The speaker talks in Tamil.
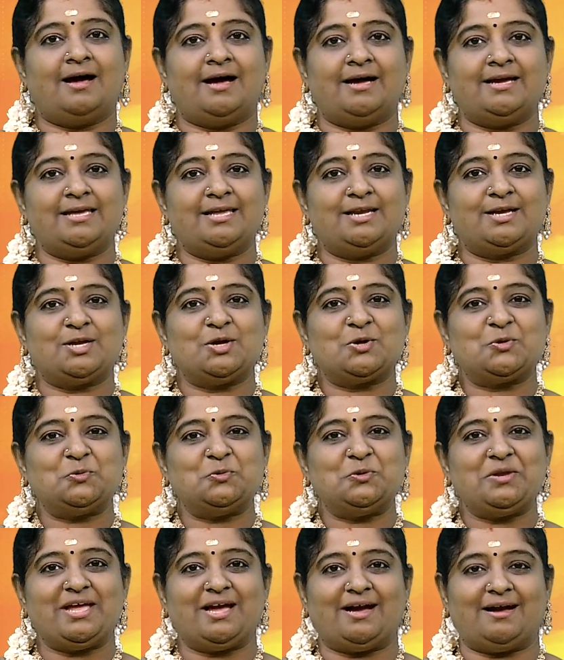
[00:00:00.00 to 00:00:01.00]
அங்கே
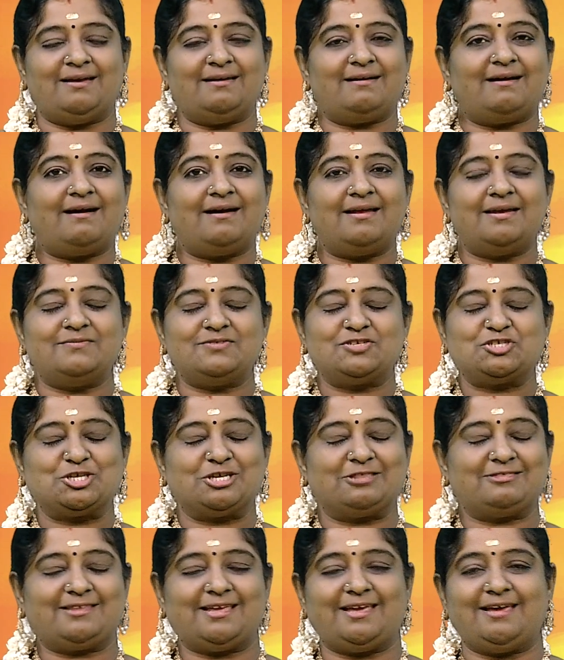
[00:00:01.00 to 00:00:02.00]
இருக்கக்கூடிய ஆலகால
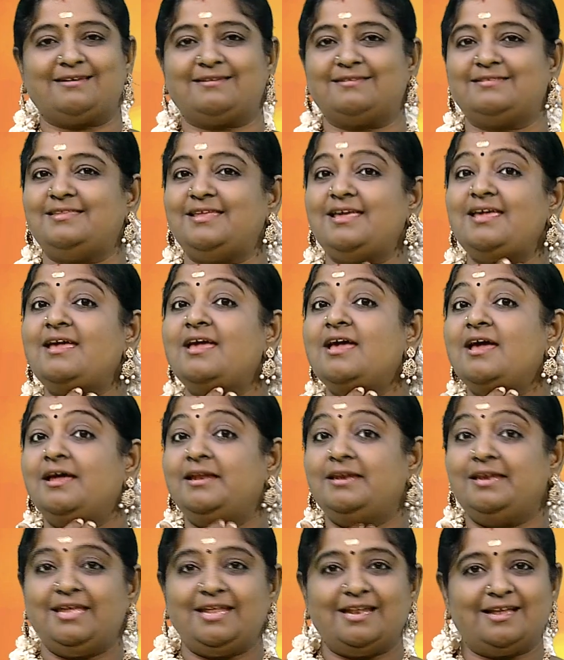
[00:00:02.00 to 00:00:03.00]
விஷத்தை அருந்தி
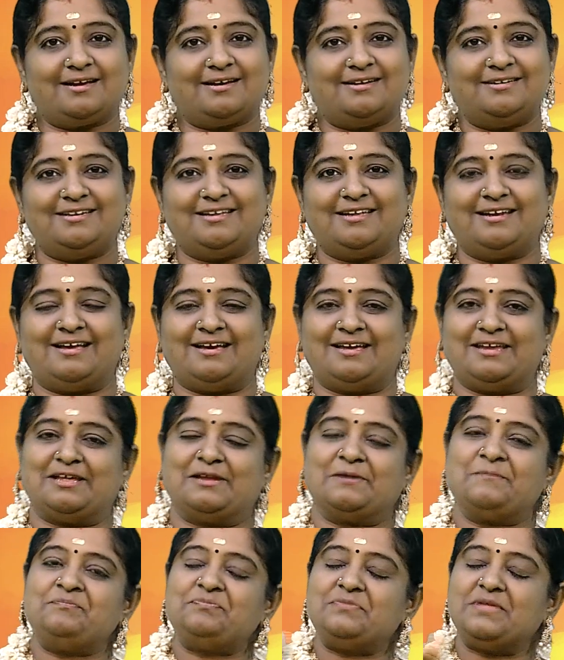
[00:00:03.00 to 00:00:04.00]
நீலகண்டன்
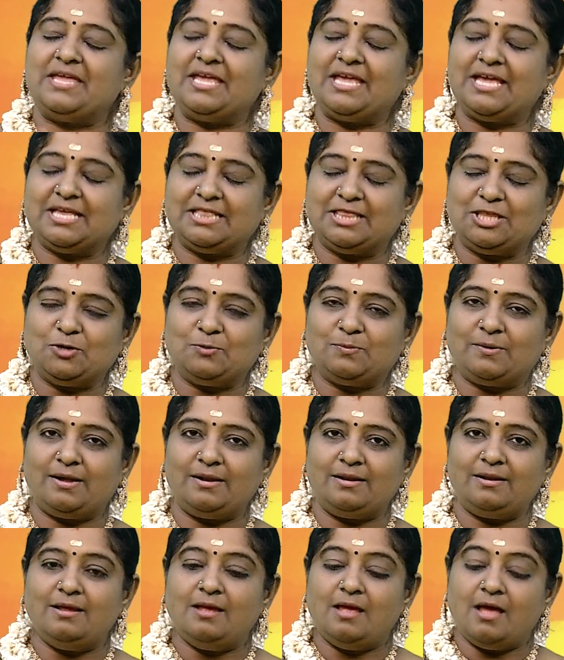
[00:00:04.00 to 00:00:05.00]
ஆறார் இங்கே
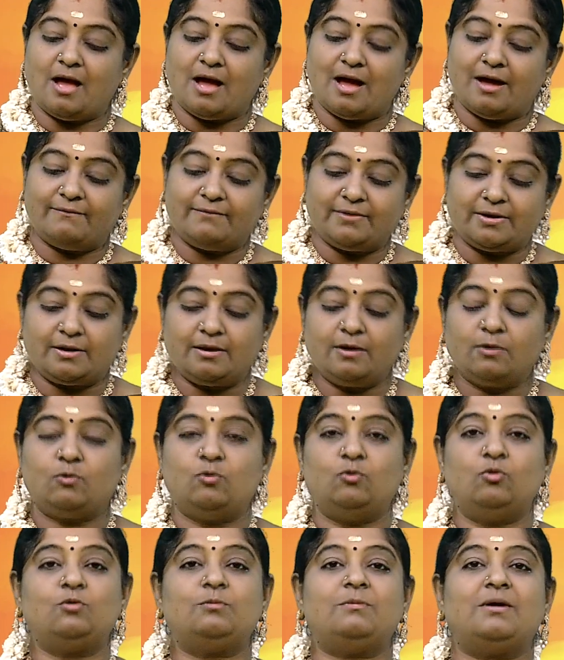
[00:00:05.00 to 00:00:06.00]
திருமால் அவர்
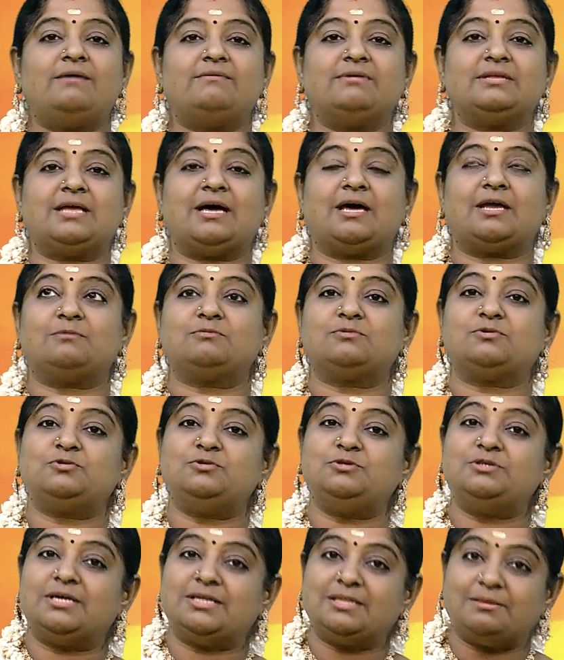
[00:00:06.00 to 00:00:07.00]
கூர்மாவதாரம்
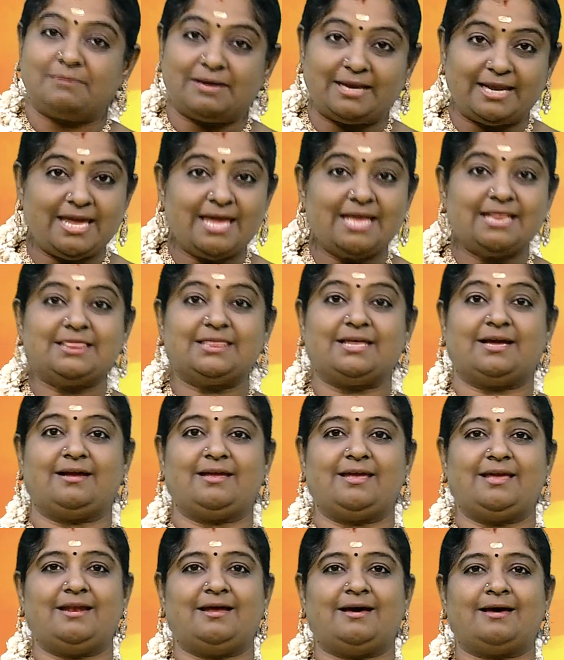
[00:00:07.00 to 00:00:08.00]
கொண்டு அந்த மலையை
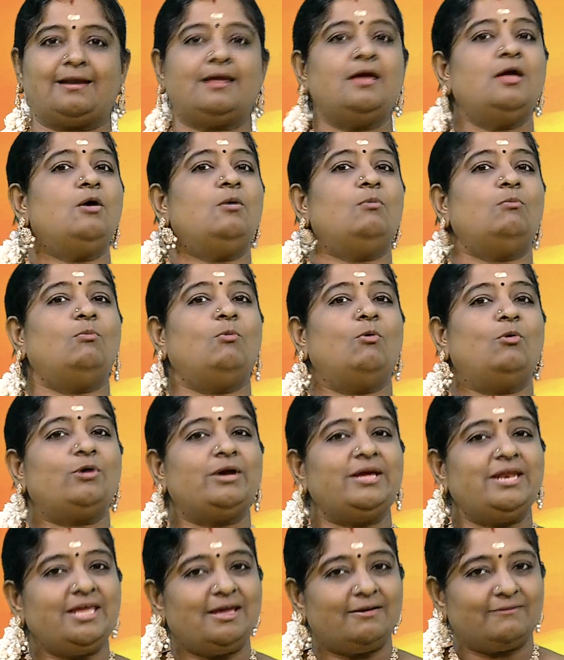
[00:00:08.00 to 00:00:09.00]
தாங்கினார்
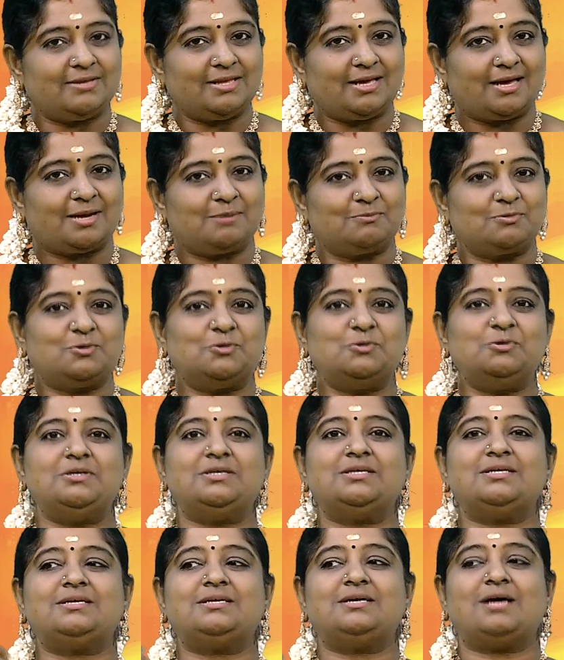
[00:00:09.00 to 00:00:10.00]
மோகினி அவதாரம்
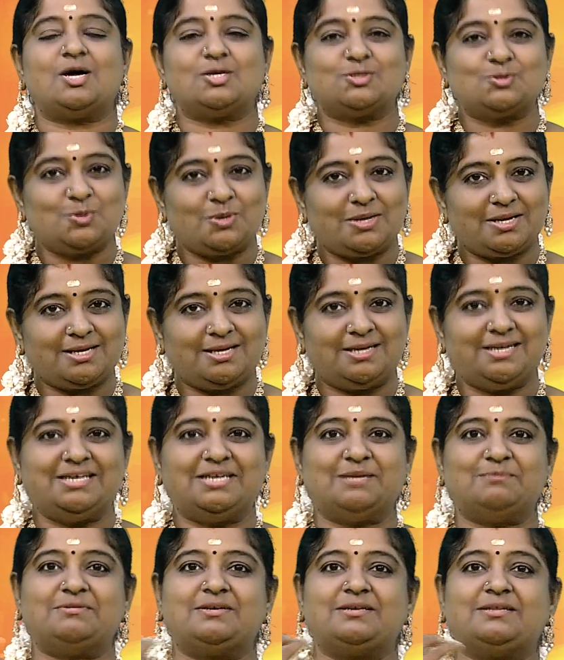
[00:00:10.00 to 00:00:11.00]
கொண்டு
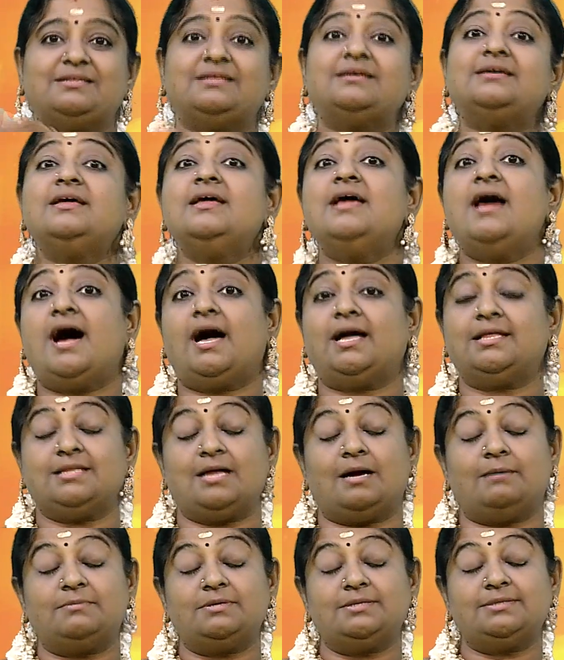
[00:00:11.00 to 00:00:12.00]
அசுரர்களிடமிருந்து
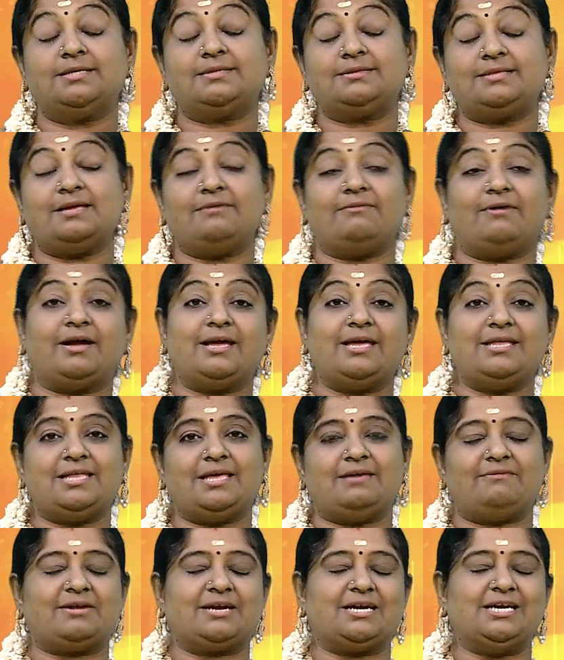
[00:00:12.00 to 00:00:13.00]
அந்த அமிர்தத்தை வாங்கி
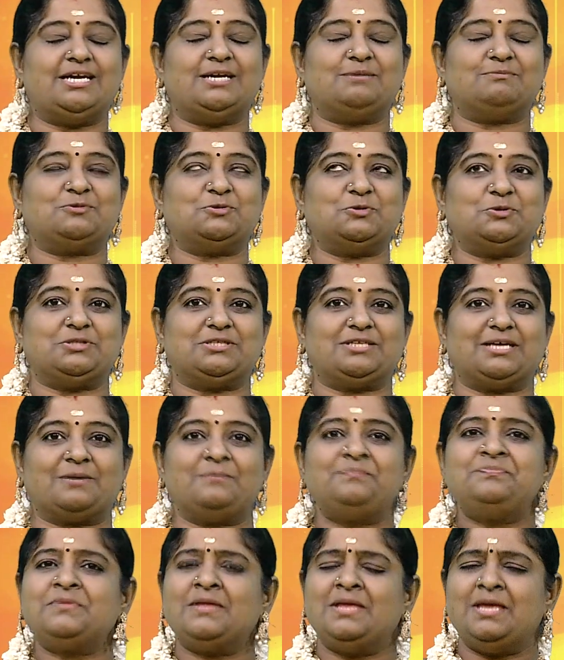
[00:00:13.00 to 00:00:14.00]
தேவர்களிடம்
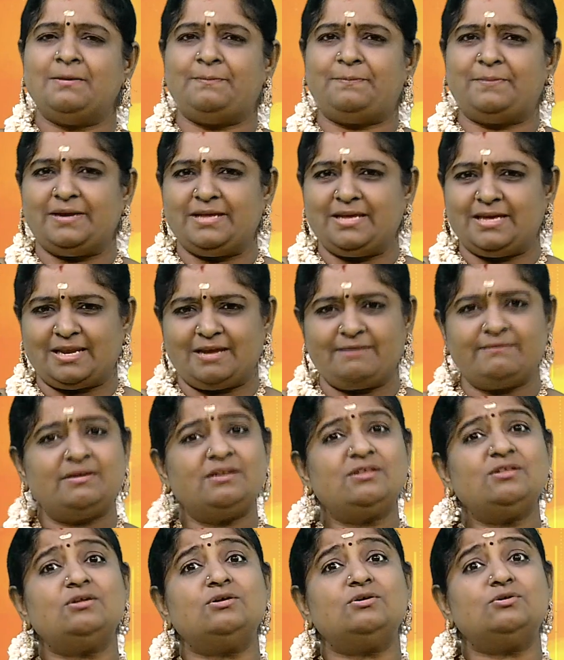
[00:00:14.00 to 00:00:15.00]
கொடுத்தார் இப்படி இறைவன்